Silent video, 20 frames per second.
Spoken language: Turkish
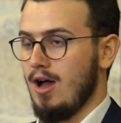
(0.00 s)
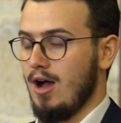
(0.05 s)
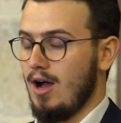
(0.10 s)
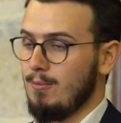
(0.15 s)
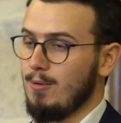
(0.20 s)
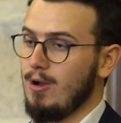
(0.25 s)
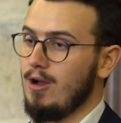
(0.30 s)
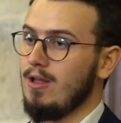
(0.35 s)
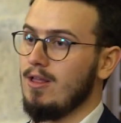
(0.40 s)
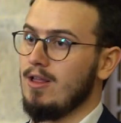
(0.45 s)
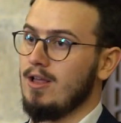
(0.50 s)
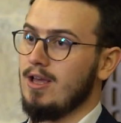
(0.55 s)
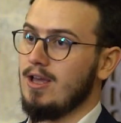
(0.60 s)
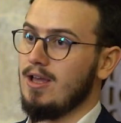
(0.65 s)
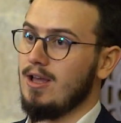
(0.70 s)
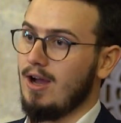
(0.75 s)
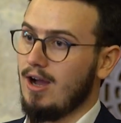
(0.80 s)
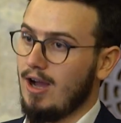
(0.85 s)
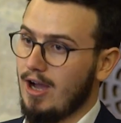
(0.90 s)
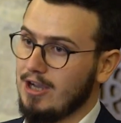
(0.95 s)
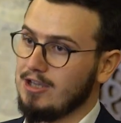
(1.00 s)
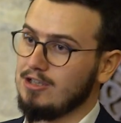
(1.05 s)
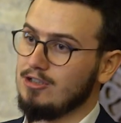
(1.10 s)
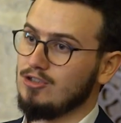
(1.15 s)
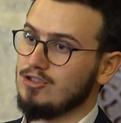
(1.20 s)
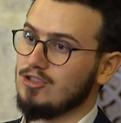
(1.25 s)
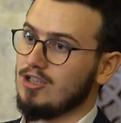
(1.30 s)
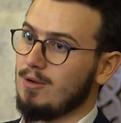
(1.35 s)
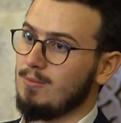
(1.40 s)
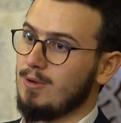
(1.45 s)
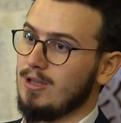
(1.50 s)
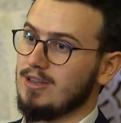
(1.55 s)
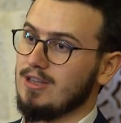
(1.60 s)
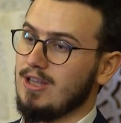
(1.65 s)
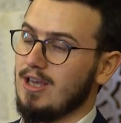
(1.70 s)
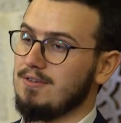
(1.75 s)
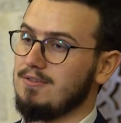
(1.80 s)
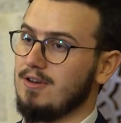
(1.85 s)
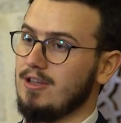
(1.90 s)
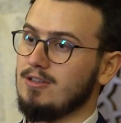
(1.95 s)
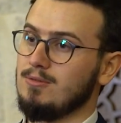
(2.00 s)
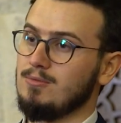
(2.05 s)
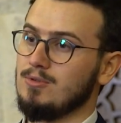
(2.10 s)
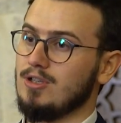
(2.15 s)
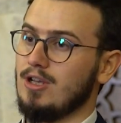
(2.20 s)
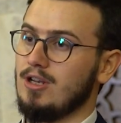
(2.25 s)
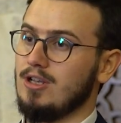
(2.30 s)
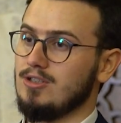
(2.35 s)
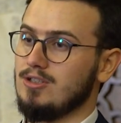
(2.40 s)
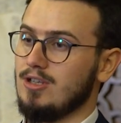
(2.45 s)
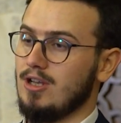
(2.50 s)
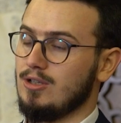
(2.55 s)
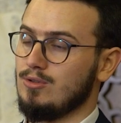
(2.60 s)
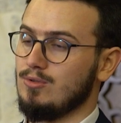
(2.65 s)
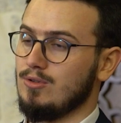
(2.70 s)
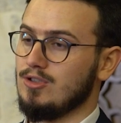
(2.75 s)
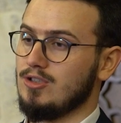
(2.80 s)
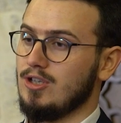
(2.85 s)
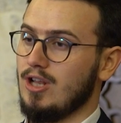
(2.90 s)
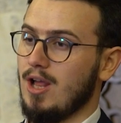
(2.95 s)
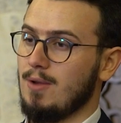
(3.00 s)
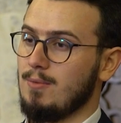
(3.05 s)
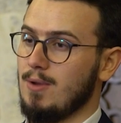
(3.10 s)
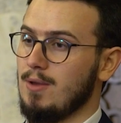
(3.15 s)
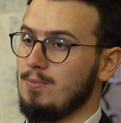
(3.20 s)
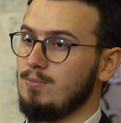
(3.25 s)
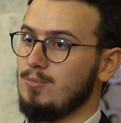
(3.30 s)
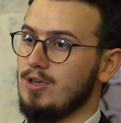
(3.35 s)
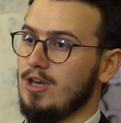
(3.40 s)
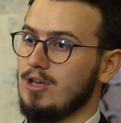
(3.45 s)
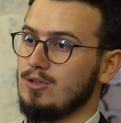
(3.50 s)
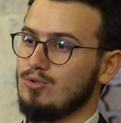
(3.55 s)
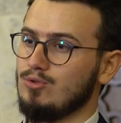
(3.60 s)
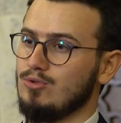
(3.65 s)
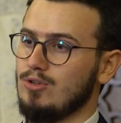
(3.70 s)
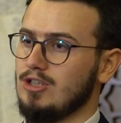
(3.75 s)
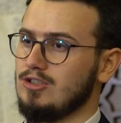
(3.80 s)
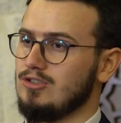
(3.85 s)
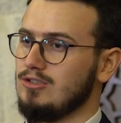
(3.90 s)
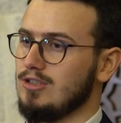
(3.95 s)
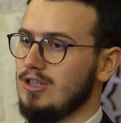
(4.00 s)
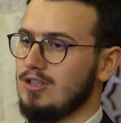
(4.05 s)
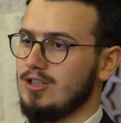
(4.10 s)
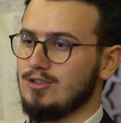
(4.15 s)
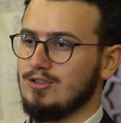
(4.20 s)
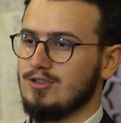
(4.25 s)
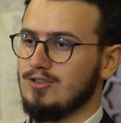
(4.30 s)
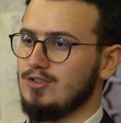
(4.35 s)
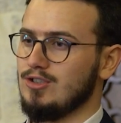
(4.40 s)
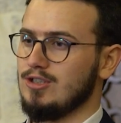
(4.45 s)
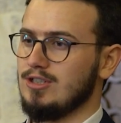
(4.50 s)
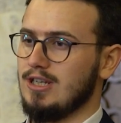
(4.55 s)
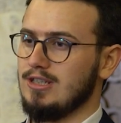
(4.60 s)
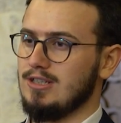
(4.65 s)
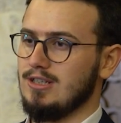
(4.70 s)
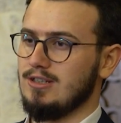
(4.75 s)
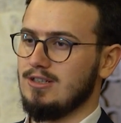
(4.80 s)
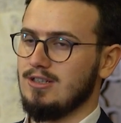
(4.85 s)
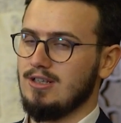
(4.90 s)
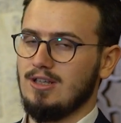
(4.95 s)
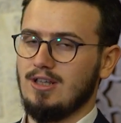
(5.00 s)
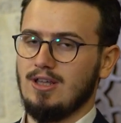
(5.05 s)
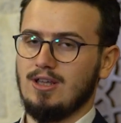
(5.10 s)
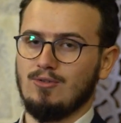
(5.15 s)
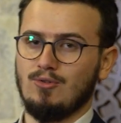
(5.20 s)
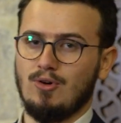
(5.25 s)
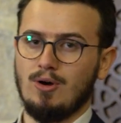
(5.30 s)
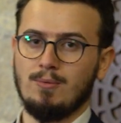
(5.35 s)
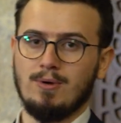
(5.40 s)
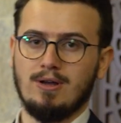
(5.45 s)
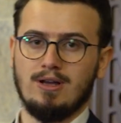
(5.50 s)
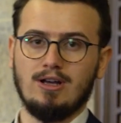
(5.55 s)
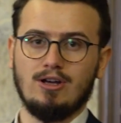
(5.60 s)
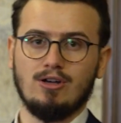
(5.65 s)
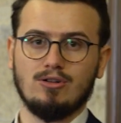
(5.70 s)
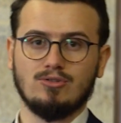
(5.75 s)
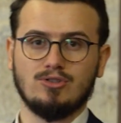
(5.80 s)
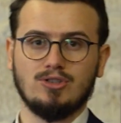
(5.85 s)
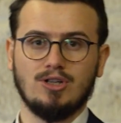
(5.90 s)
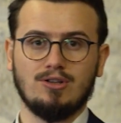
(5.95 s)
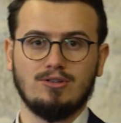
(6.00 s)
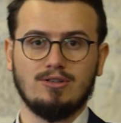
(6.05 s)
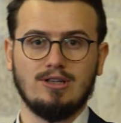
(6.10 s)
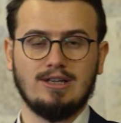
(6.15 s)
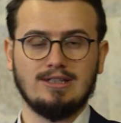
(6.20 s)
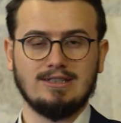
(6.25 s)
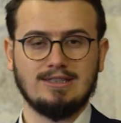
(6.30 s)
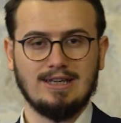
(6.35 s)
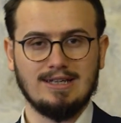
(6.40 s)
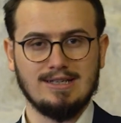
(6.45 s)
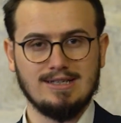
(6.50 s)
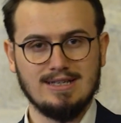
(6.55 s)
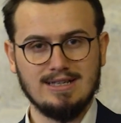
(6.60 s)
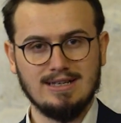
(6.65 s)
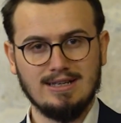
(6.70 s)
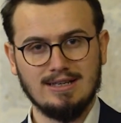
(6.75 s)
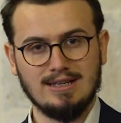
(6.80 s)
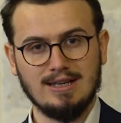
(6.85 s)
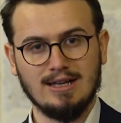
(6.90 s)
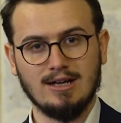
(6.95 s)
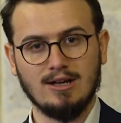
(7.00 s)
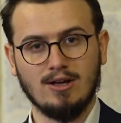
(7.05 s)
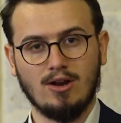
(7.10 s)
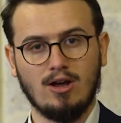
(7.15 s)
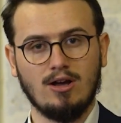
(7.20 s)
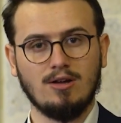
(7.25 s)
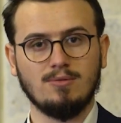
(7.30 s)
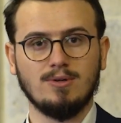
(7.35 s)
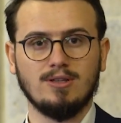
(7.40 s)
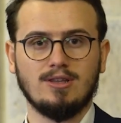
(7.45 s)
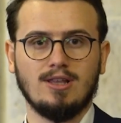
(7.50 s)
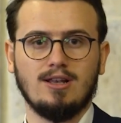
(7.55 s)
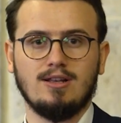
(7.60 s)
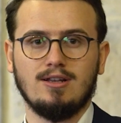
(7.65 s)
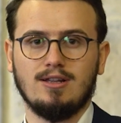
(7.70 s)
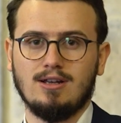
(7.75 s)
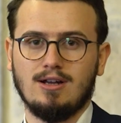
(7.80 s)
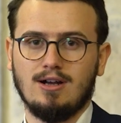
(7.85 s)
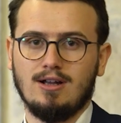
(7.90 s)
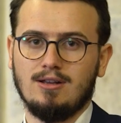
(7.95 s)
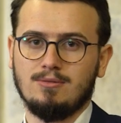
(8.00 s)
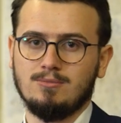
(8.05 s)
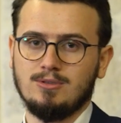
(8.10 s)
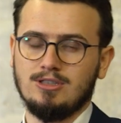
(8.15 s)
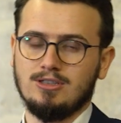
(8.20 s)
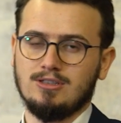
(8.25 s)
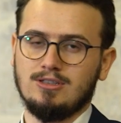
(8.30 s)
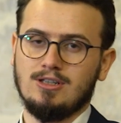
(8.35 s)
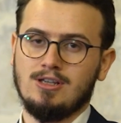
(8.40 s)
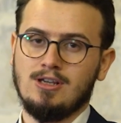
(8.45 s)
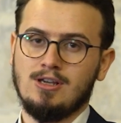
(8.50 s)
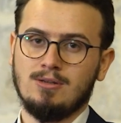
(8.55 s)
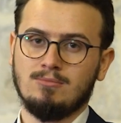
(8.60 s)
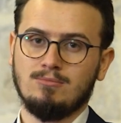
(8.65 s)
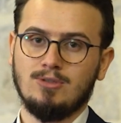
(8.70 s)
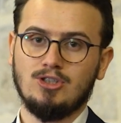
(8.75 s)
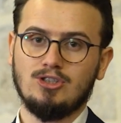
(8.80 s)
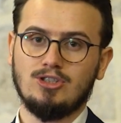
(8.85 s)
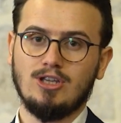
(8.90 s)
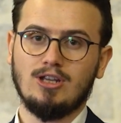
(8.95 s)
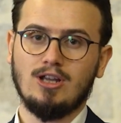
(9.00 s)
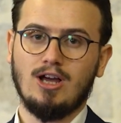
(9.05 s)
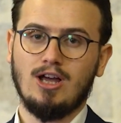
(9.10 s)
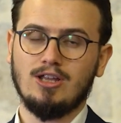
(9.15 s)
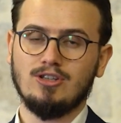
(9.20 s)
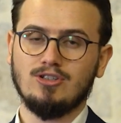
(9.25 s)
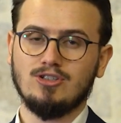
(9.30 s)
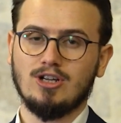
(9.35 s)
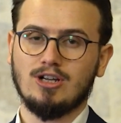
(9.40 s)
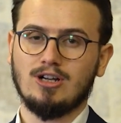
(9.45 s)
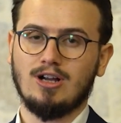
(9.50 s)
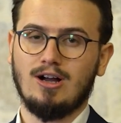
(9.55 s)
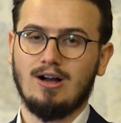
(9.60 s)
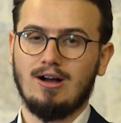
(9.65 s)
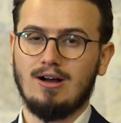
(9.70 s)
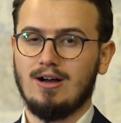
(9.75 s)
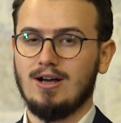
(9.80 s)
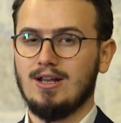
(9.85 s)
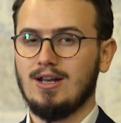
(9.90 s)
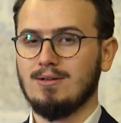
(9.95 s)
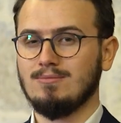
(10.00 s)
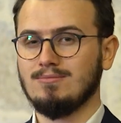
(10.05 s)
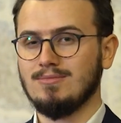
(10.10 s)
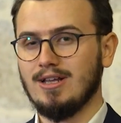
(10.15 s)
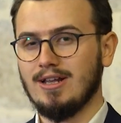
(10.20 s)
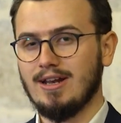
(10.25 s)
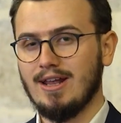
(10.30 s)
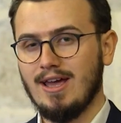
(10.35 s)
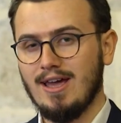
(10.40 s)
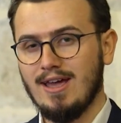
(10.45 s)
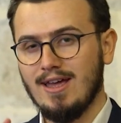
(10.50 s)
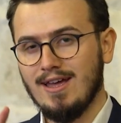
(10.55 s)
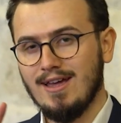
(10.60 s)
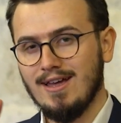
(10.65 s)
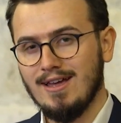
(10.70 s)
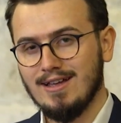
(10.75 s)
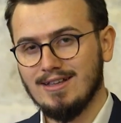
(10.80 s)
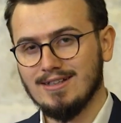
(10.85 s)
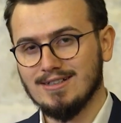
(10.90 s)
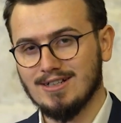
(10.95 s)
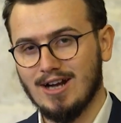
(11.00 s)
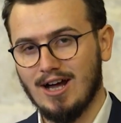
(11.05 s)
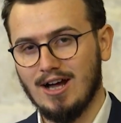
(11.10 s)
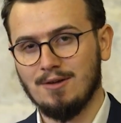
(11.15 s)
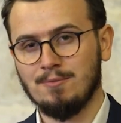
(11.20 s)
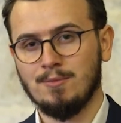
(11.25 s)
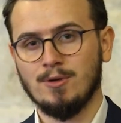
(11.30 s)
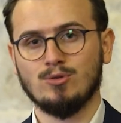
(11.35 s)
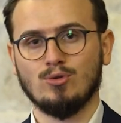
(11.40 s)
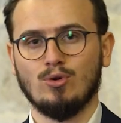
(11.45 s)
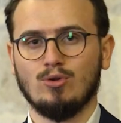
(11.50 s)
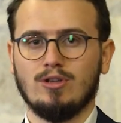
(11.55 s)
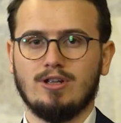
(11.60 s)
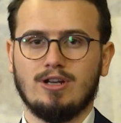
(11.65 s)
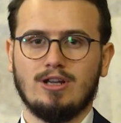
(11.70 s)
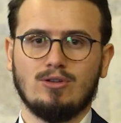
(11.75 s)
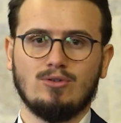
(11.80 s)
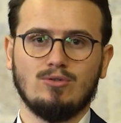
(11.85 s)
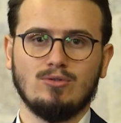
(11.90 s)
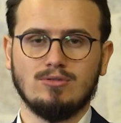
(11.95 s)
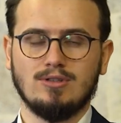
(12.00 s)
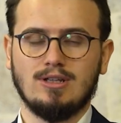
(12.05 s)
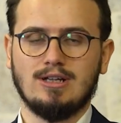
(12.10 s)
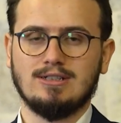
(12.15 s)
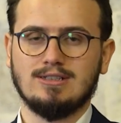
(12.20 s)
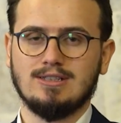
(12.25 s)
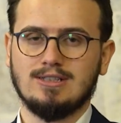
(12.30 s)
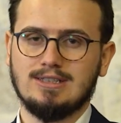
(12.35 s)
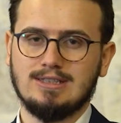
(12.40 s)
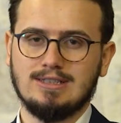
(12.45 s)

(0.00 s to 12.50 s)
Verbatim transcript: Ama aynı zamanda Efendimiz Aleyhisselatü Vesselam Enbiya suresinde nasıl zikredildi? وَمَا أَرْسَلْنَاكَ illa رَحْمَةً لِلْعَالَمِينَ Biz seni ancak alemlere rahmet olarak gönderdik.